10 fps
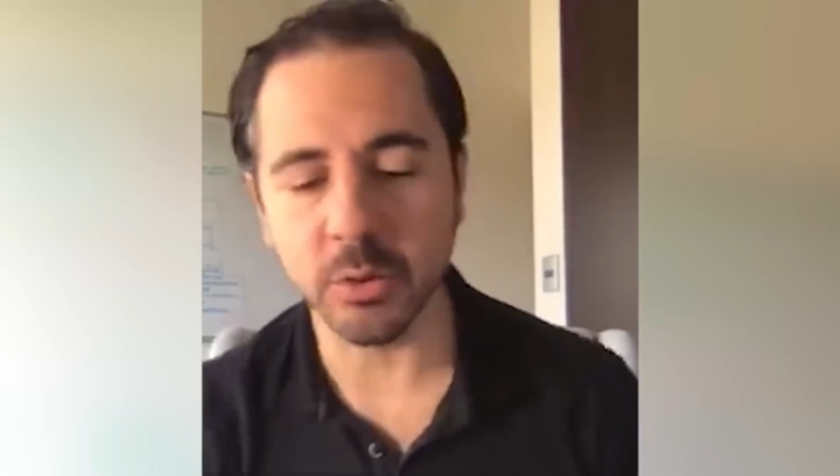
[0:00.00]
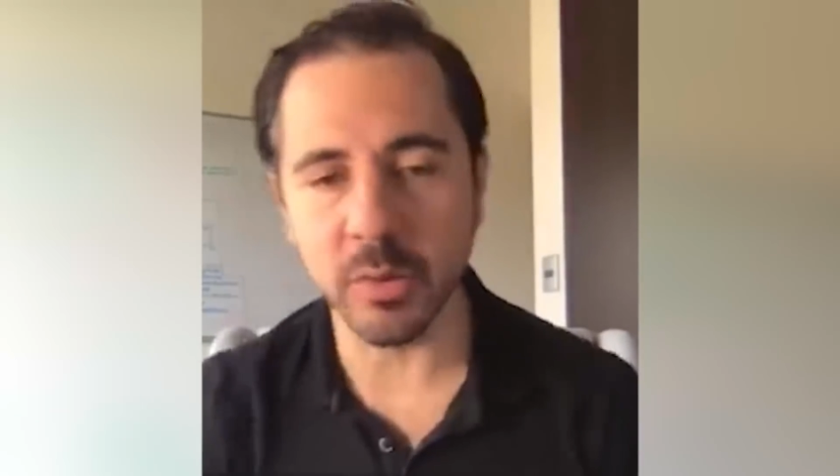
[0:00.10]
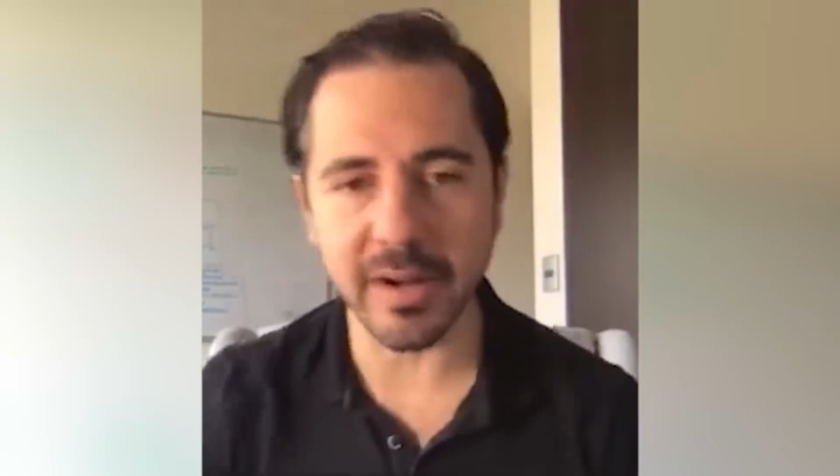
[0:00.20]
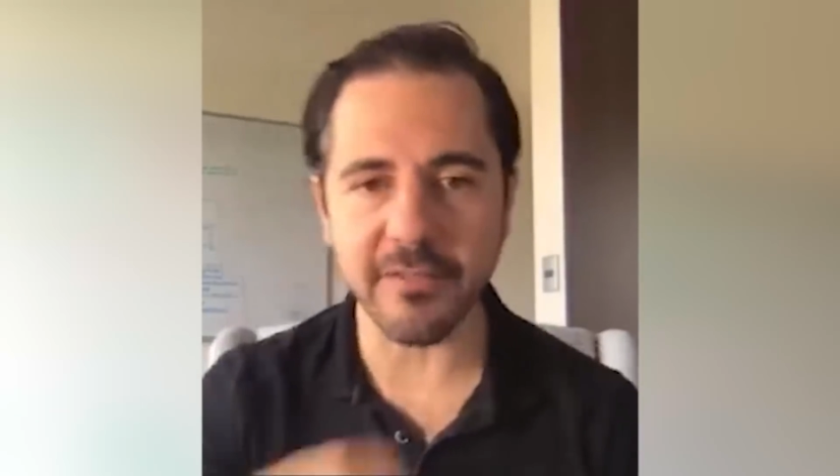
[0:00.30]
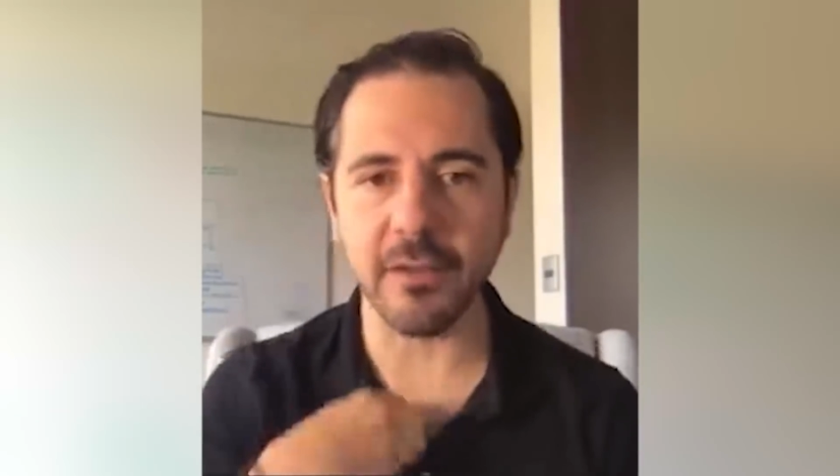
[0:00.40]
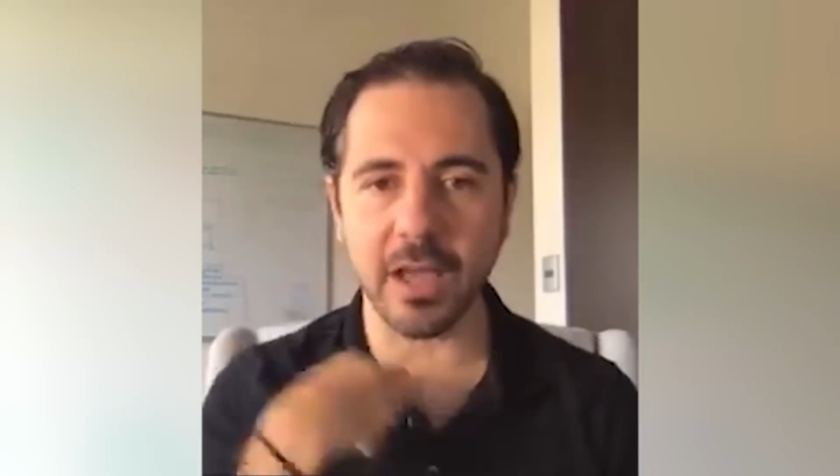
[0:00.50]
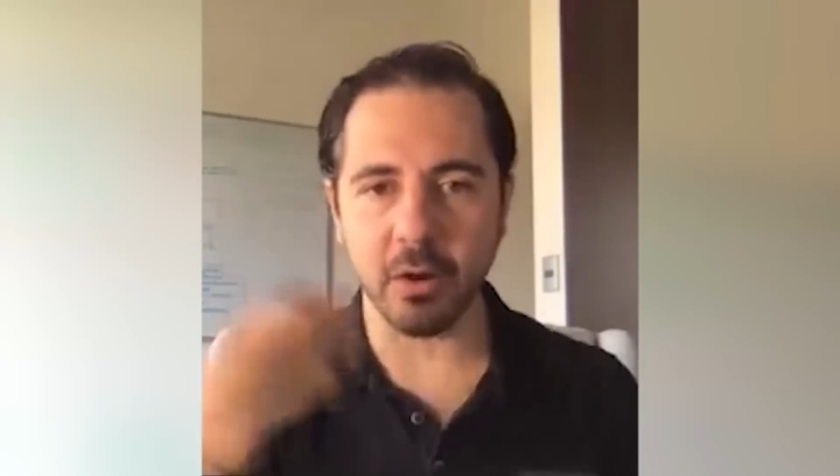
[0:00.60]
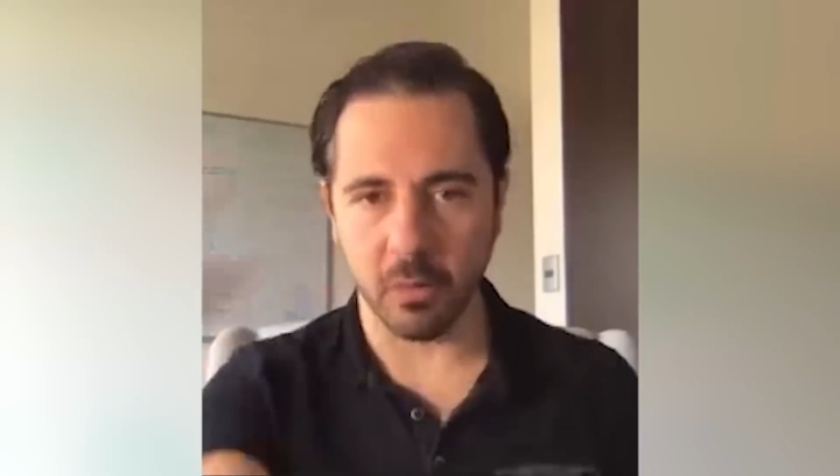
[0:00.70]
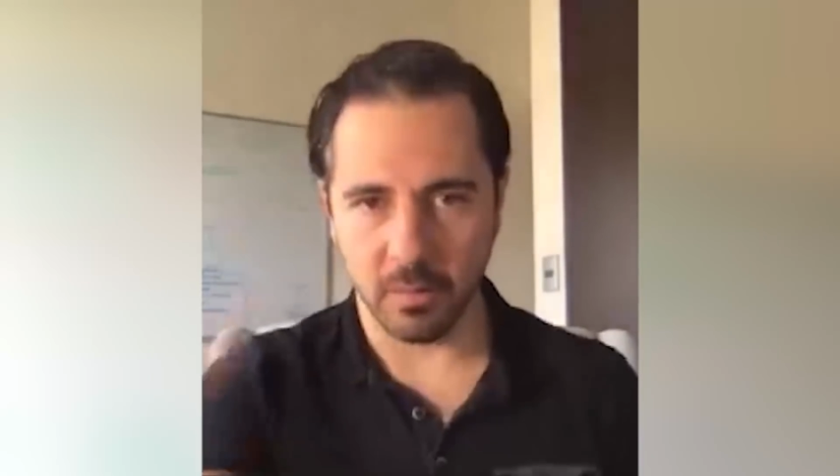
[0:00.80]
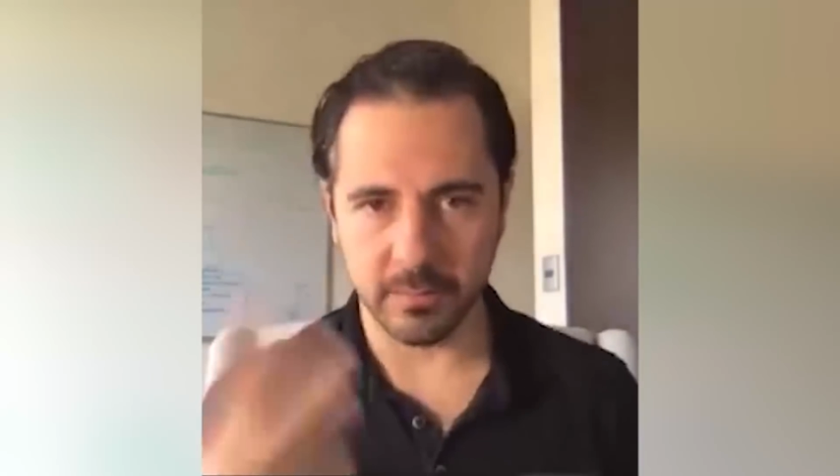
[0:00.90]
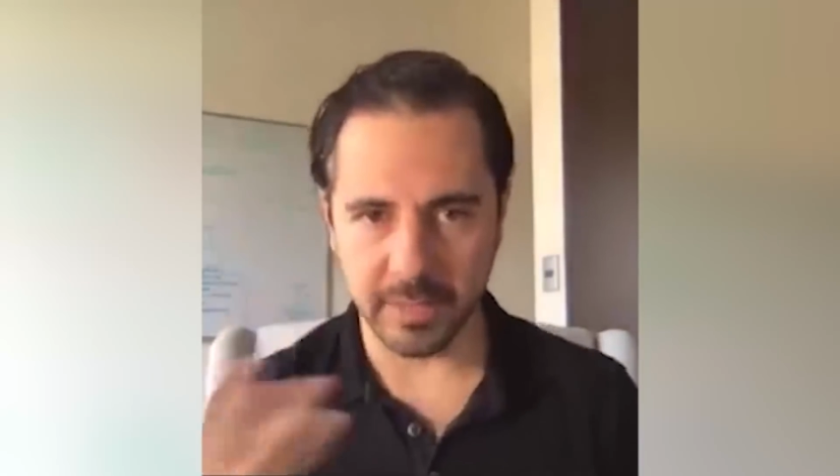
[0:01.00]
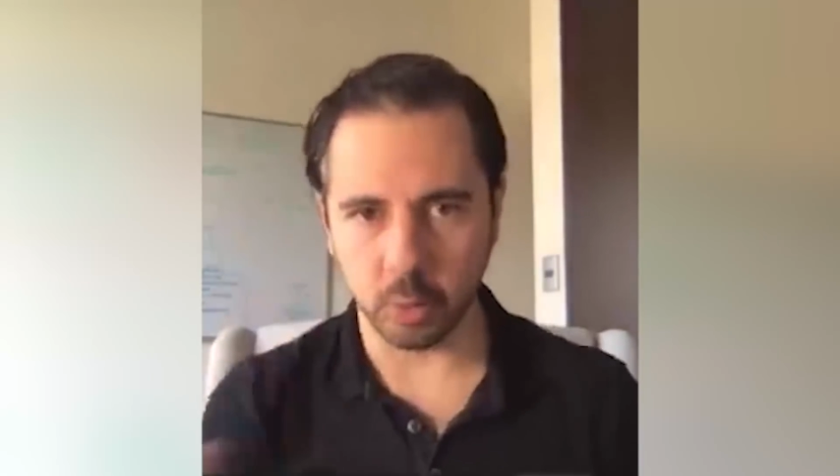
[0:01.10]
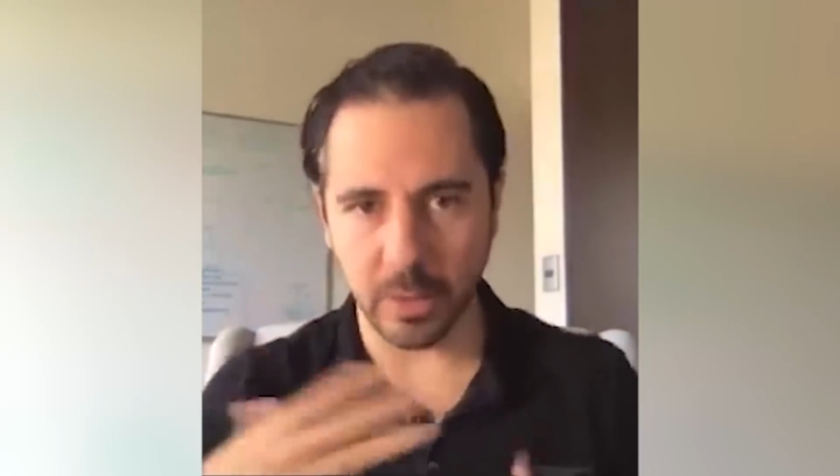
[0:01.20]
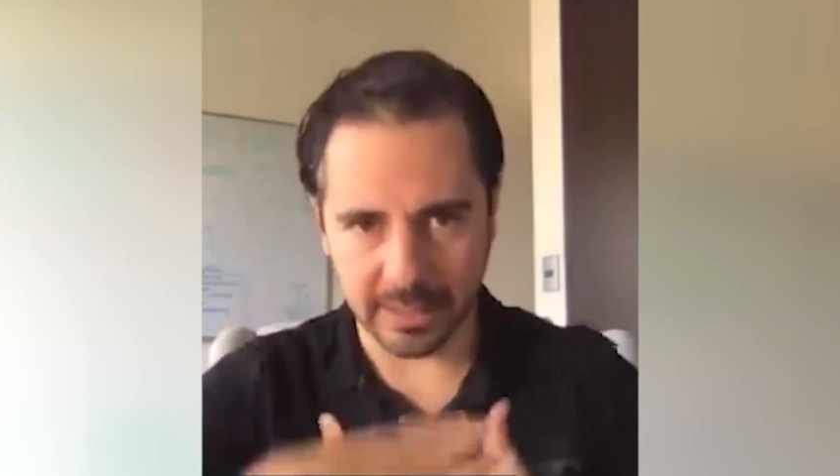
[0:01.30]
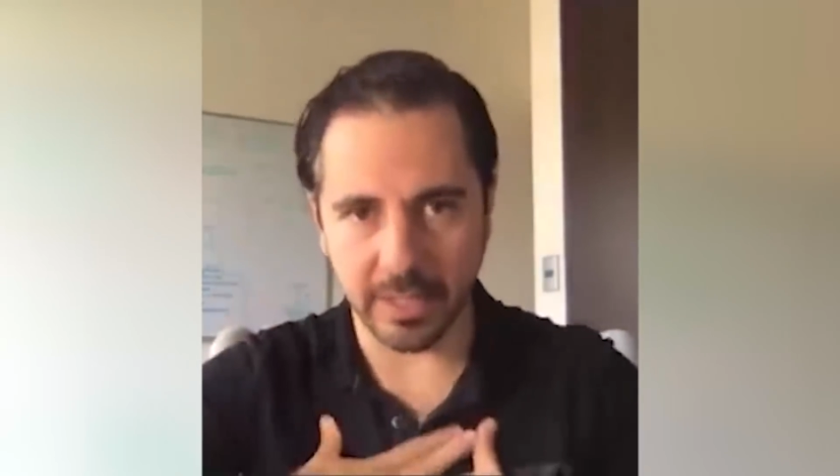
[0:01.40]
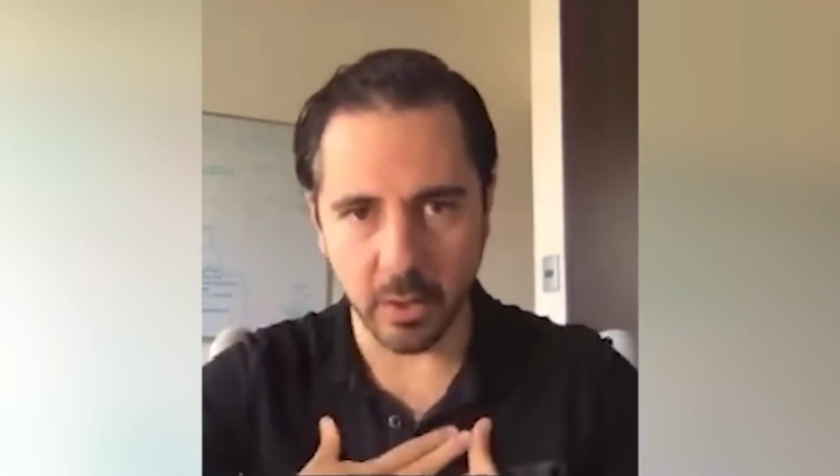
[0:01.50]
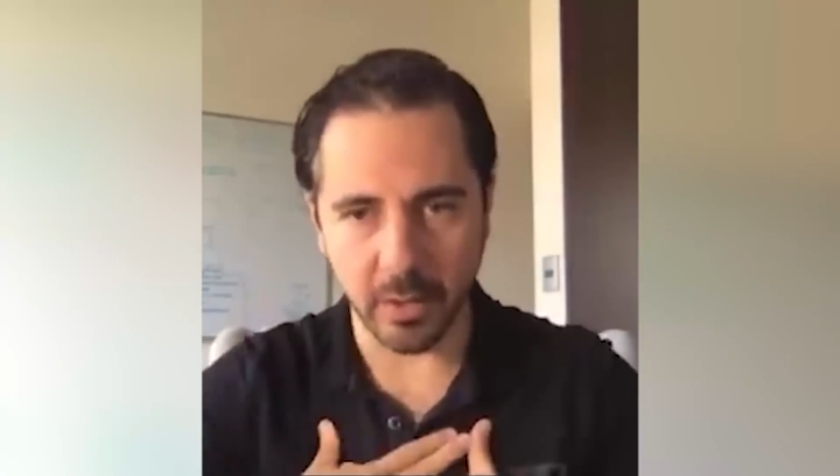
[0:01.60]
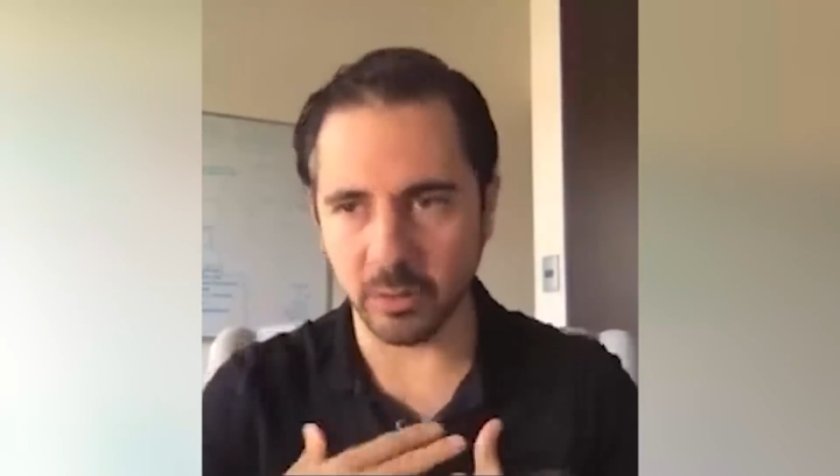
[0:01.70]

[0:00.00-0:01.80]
es un reflejo de tu interior,